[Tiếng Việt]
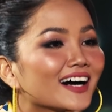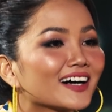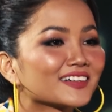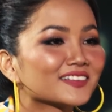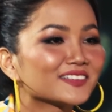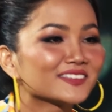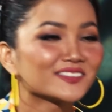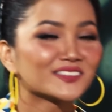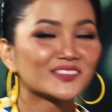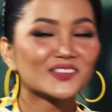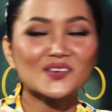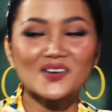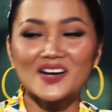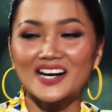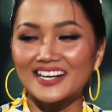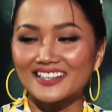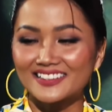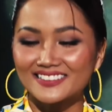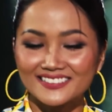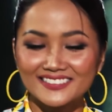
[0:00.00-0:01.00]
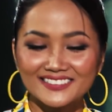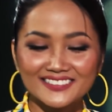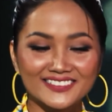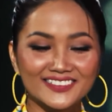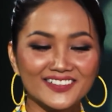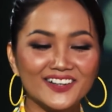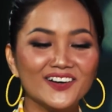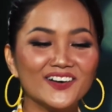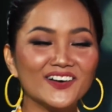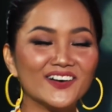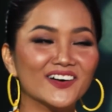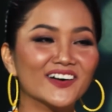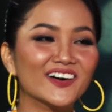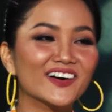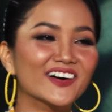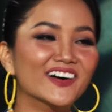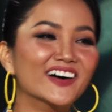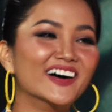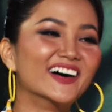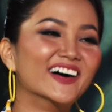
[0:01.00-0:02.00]
thật wow
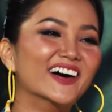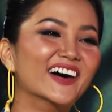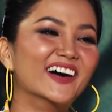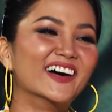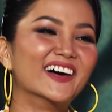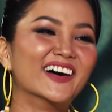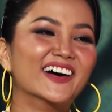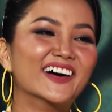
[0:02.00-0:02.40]
ừ, thưa